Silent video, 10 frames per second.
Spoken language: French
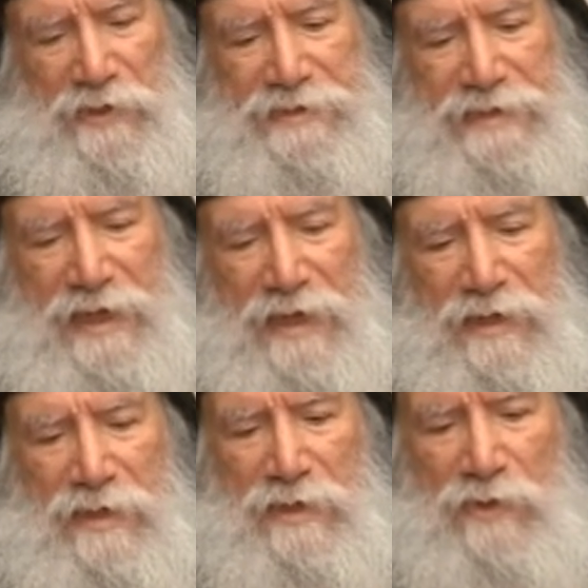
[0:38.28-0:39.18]
à cela,
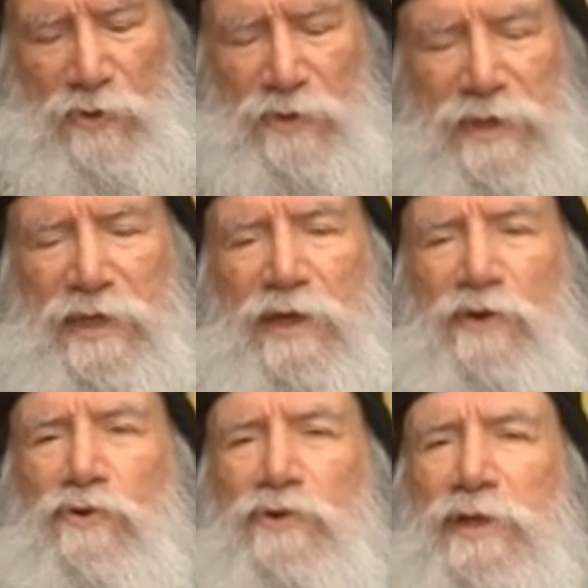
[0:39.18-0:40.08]
on dirait
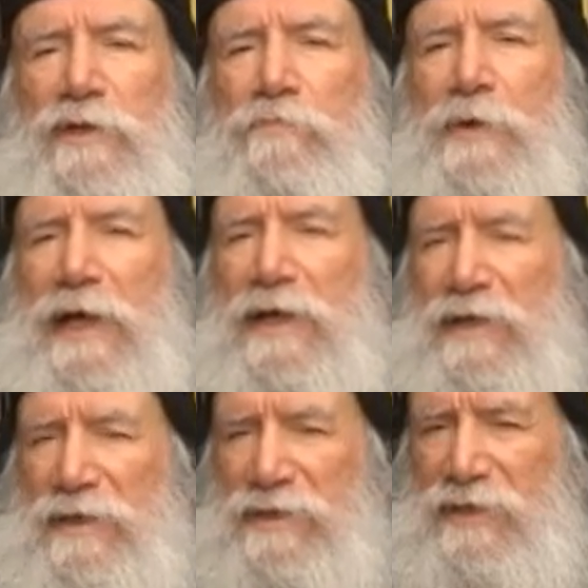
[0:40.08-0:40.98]
on n'est pas
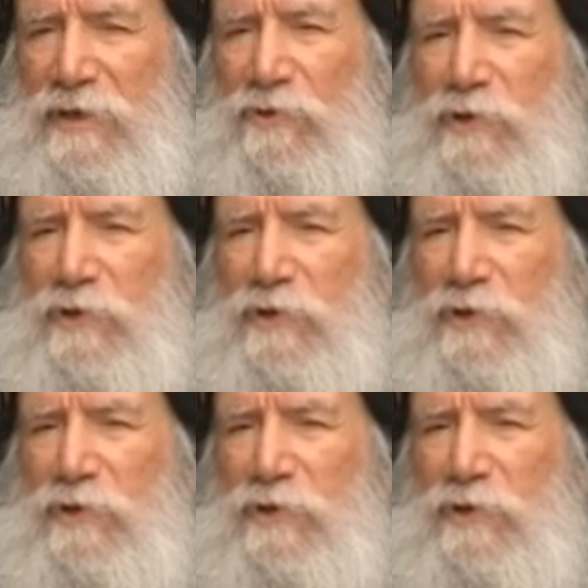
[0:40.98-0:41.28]
chrétien,